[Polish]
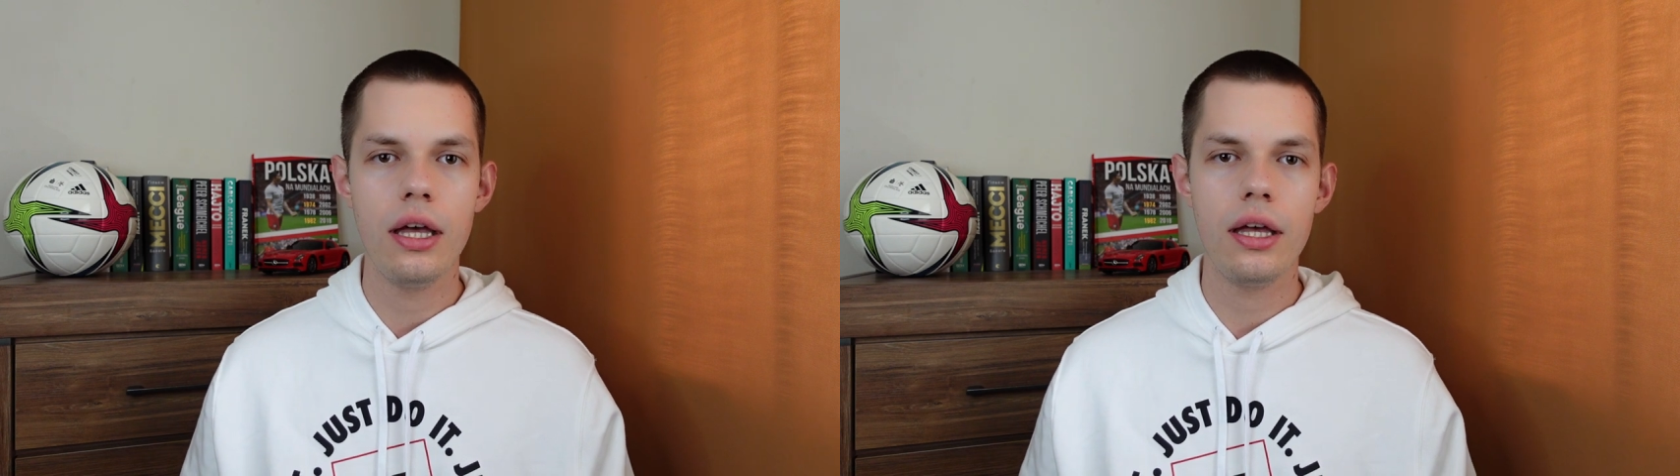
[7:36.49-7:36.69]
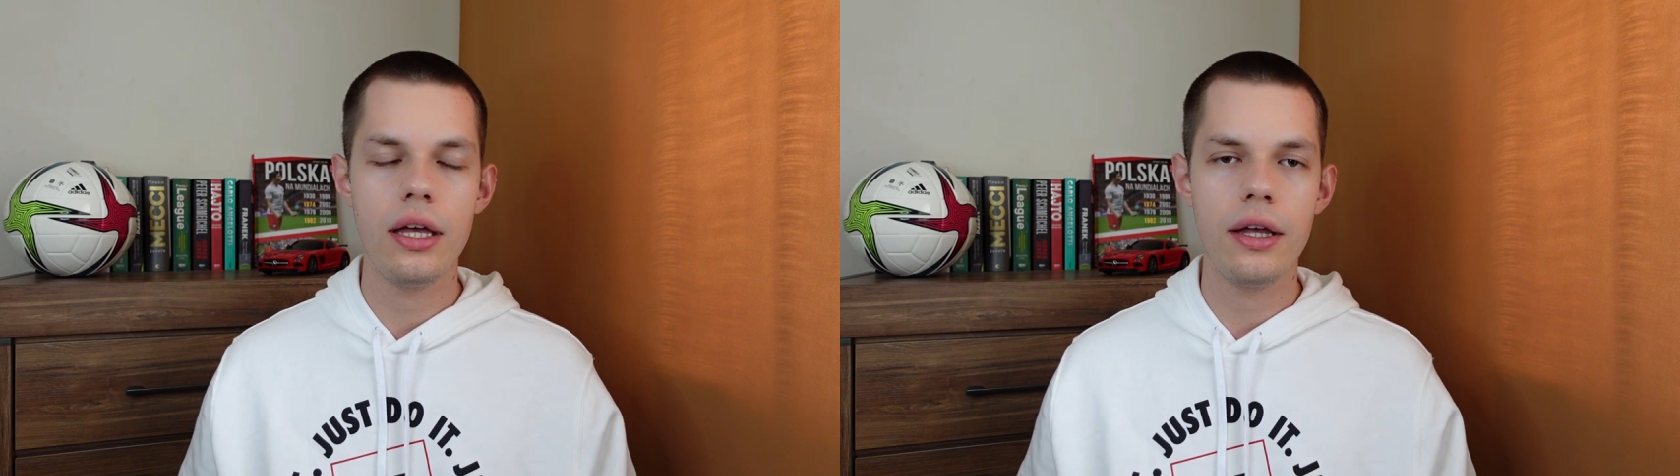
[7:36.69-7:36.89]

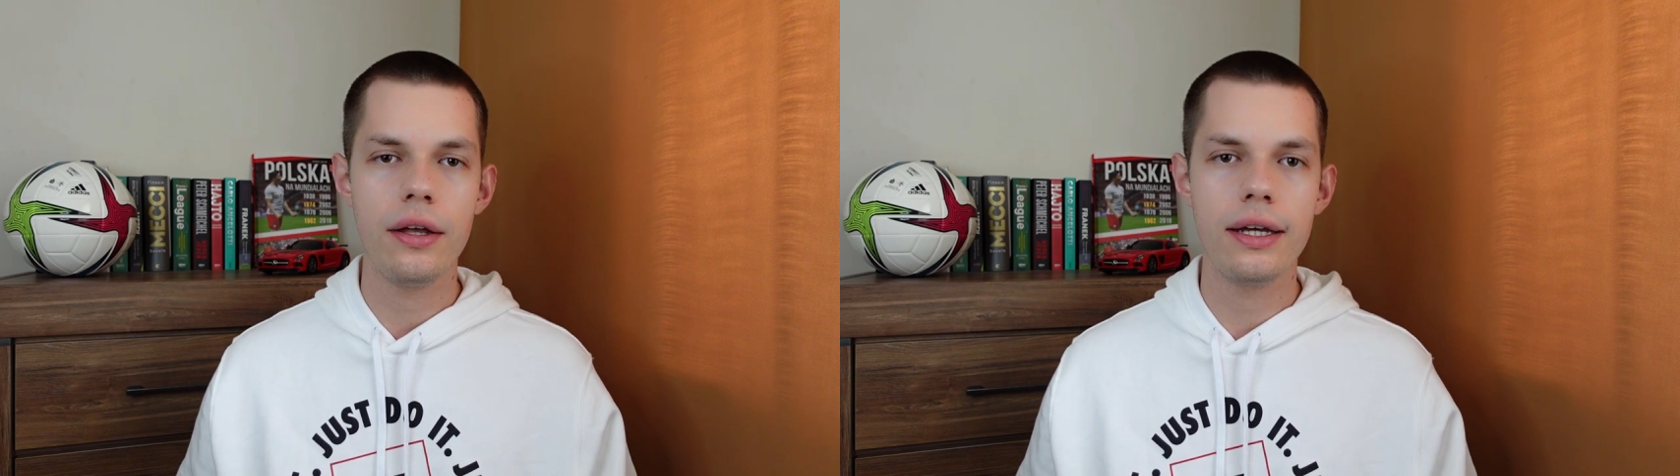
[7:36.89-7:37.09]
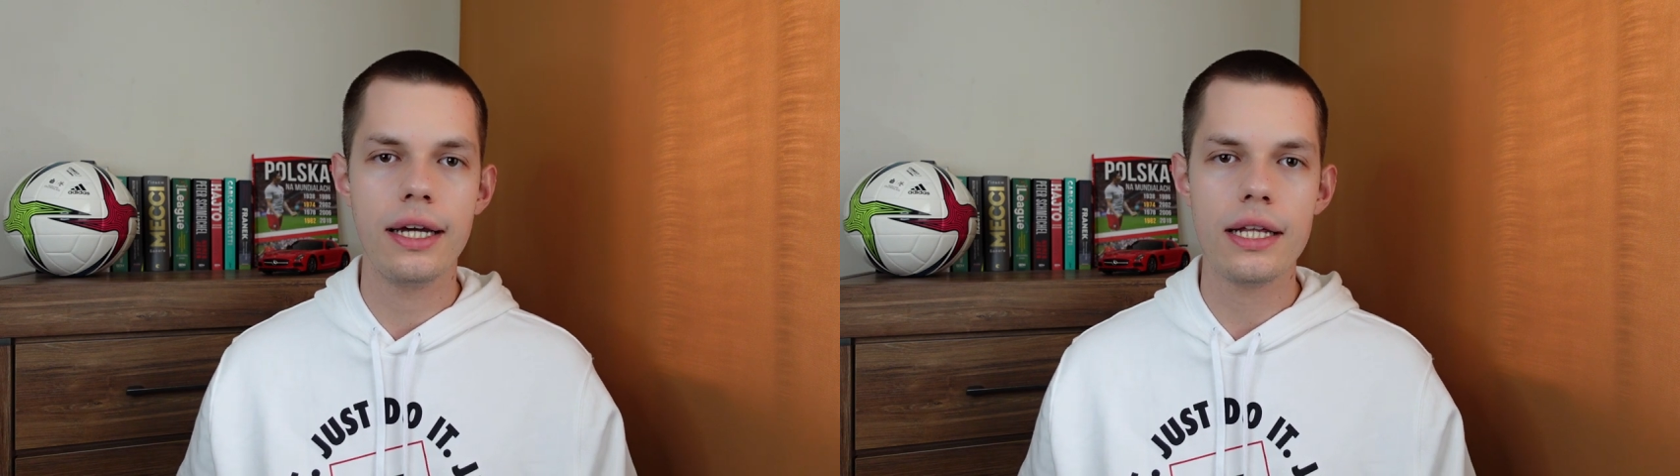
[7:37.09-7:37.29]

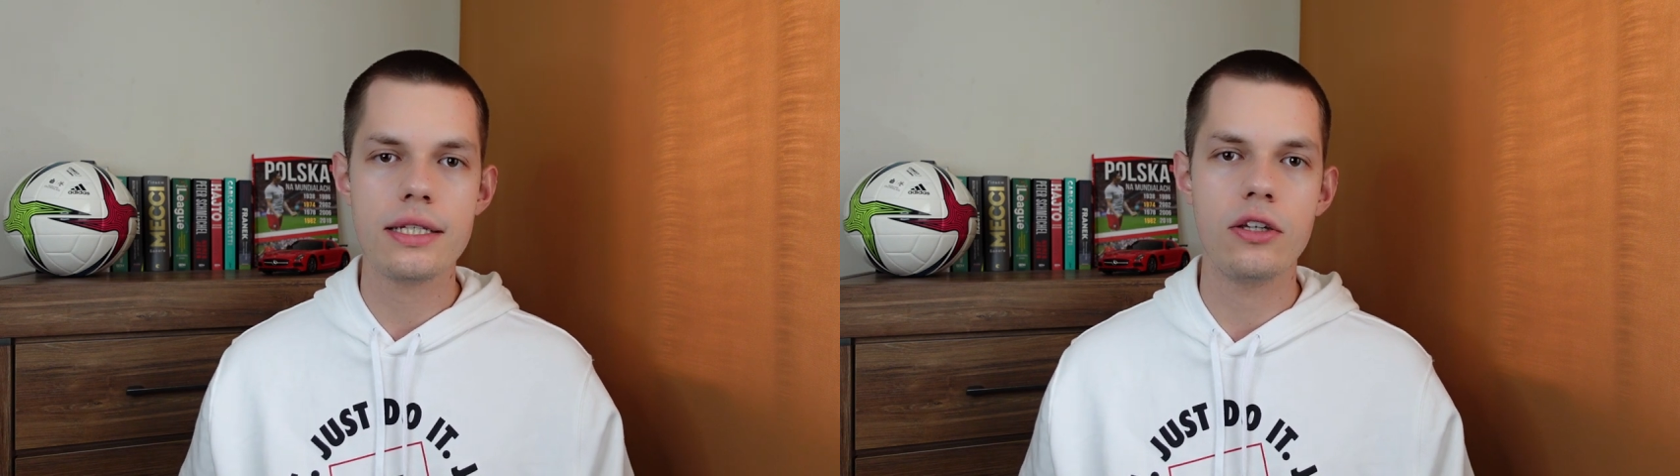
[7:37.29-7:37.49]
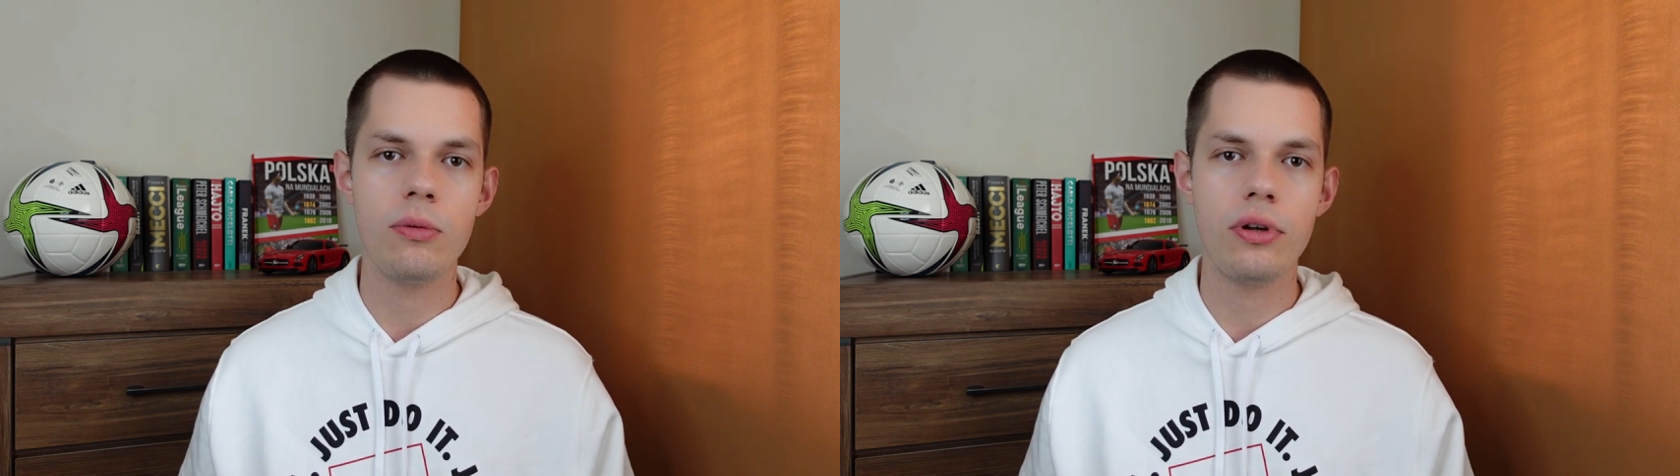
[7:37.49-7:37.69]
E,
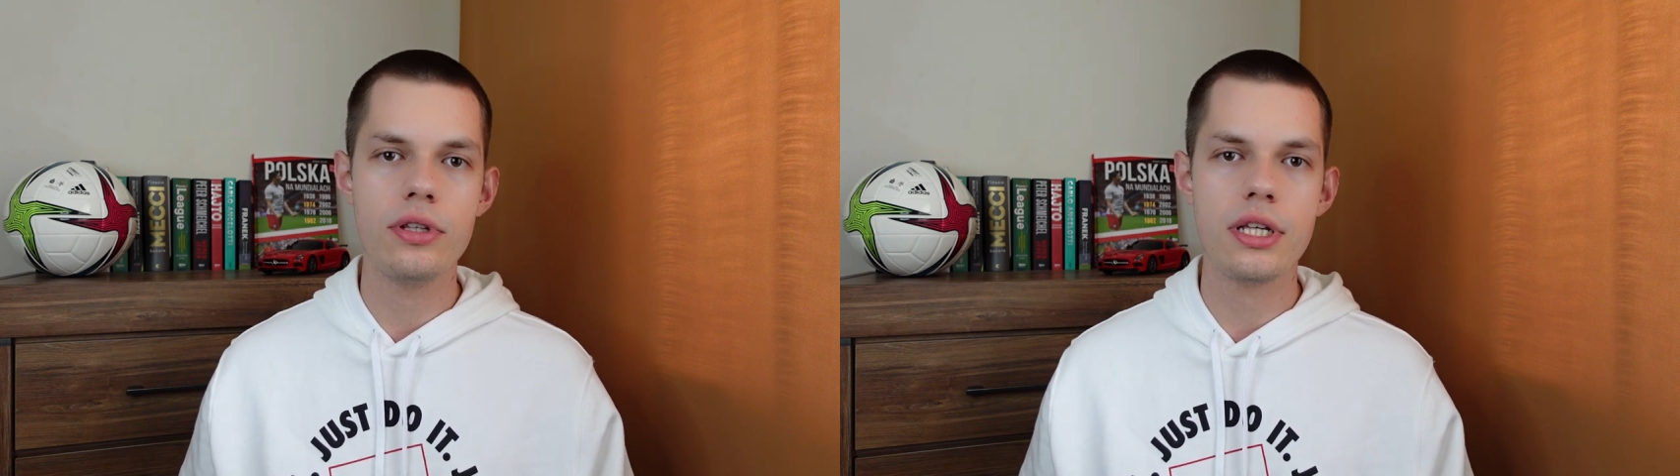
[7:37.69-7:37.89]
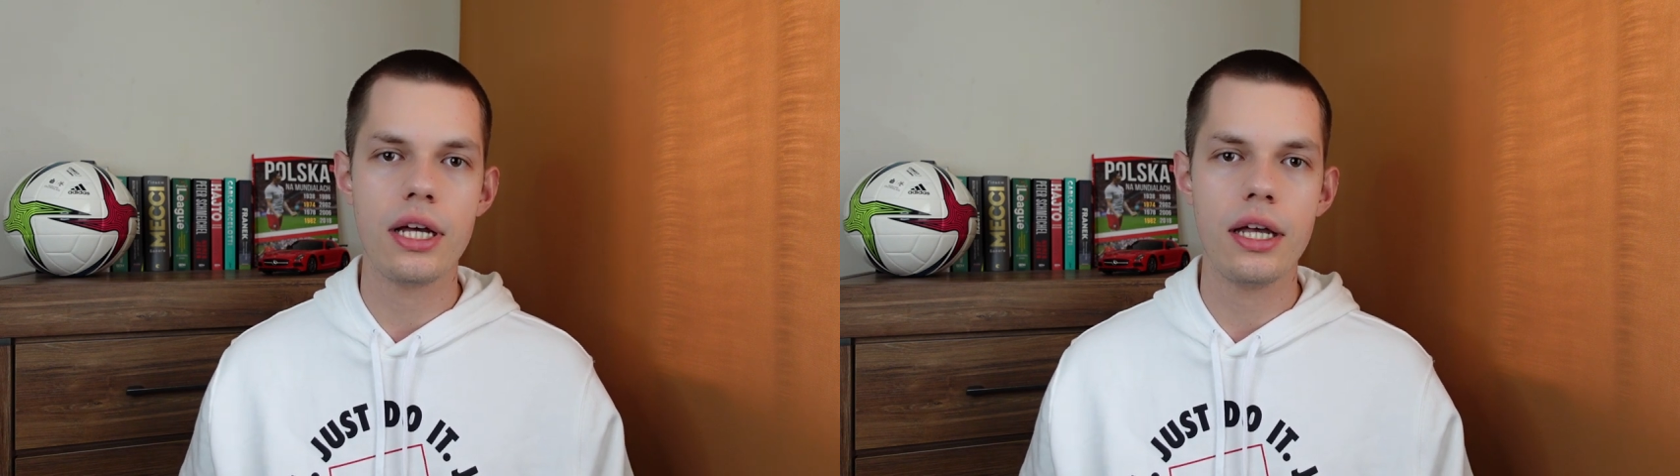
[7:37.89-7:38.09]
grecki
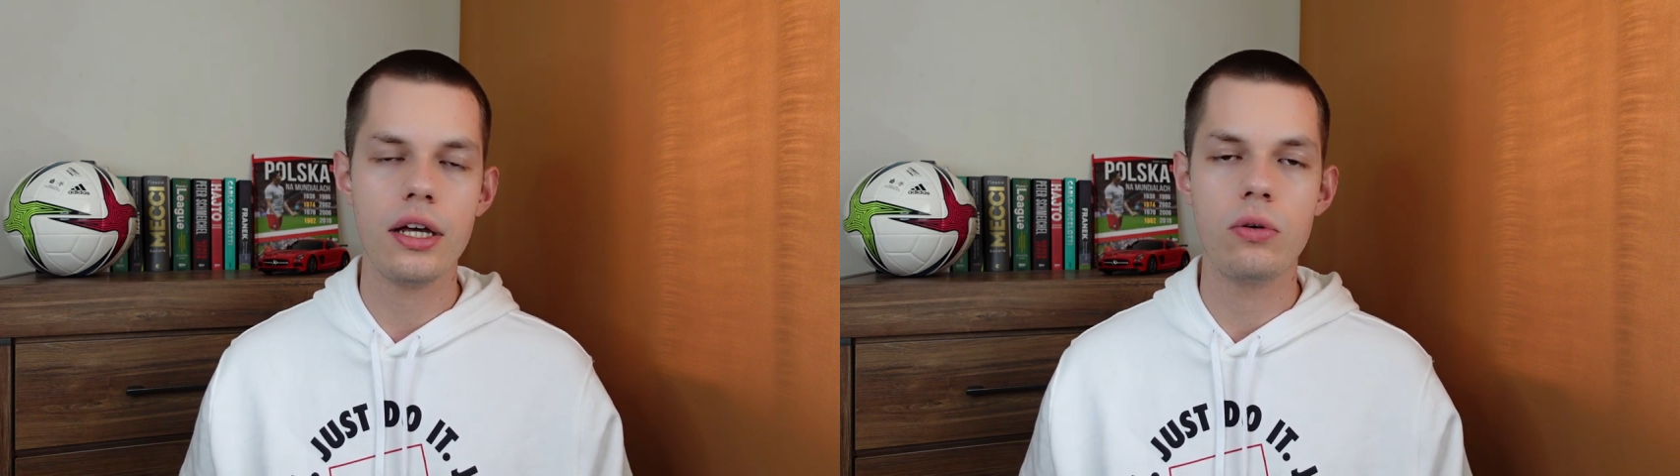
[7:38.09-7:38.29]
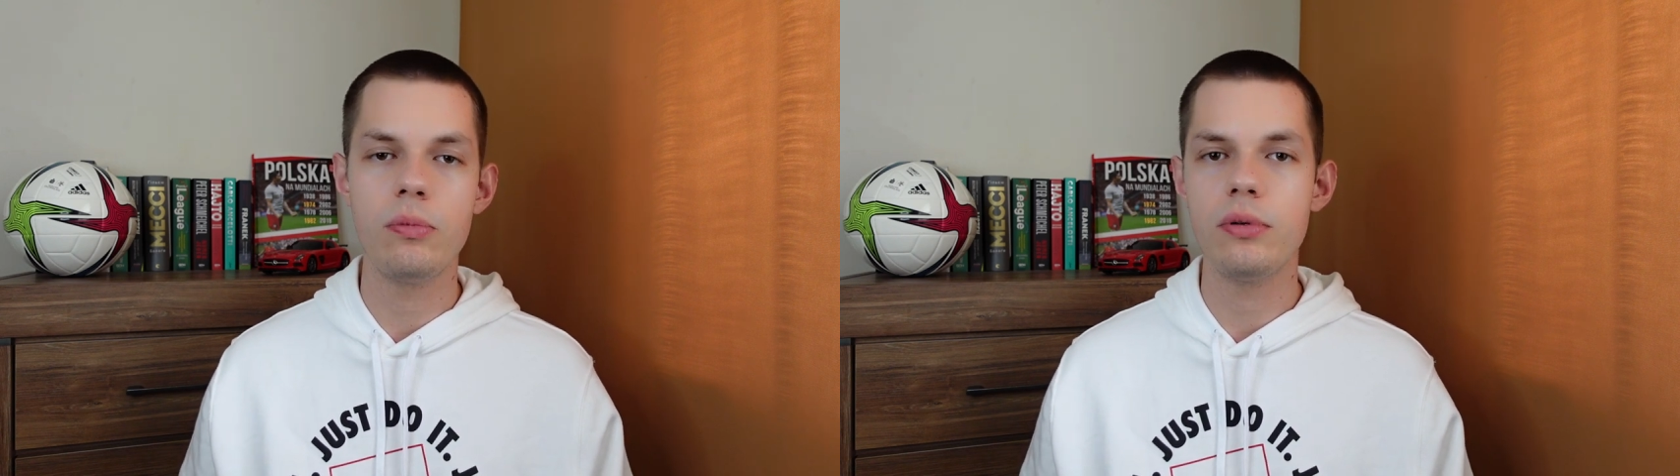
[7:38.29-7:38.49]
obrońca
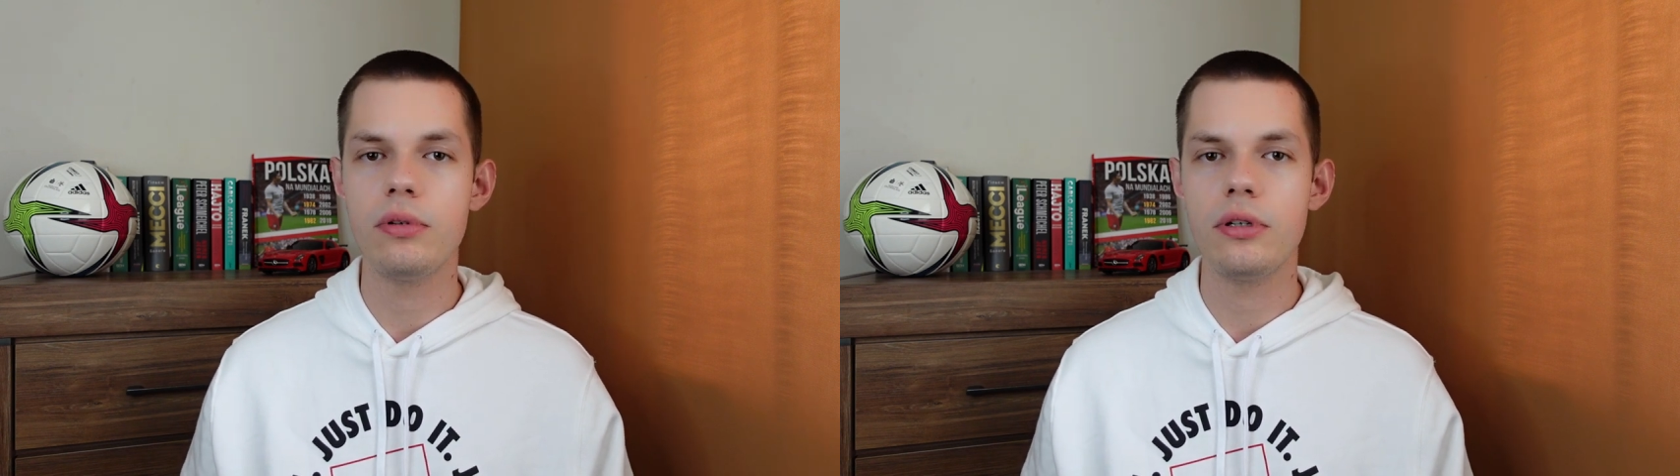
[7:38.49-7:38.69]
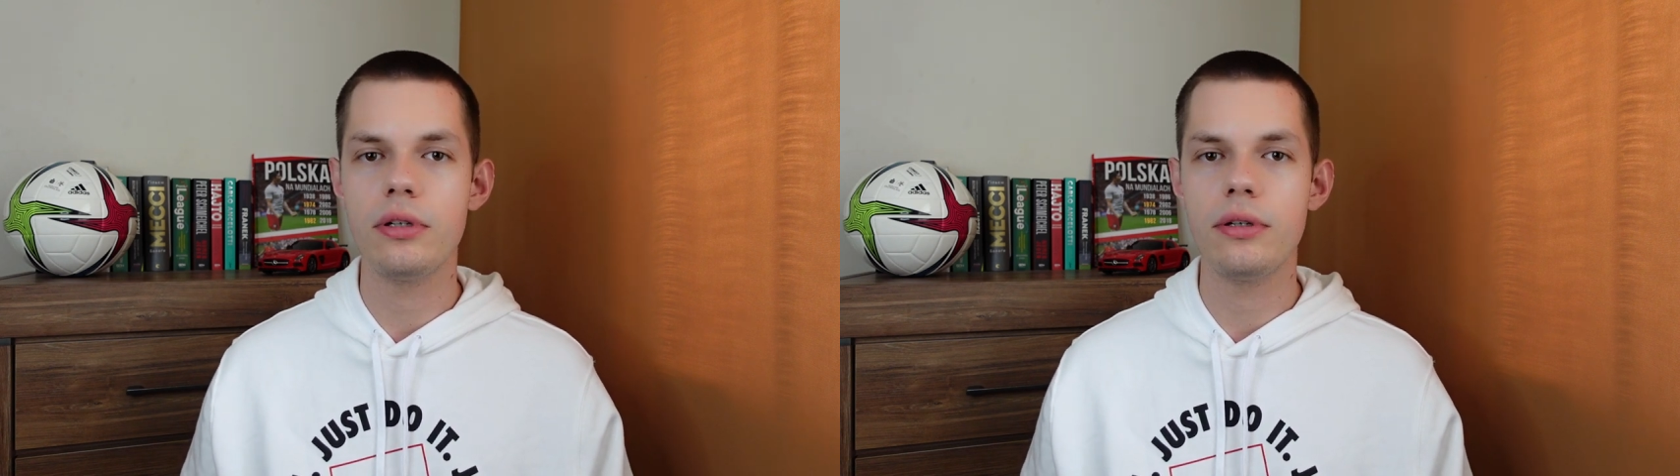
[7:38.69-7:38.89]
AEK, były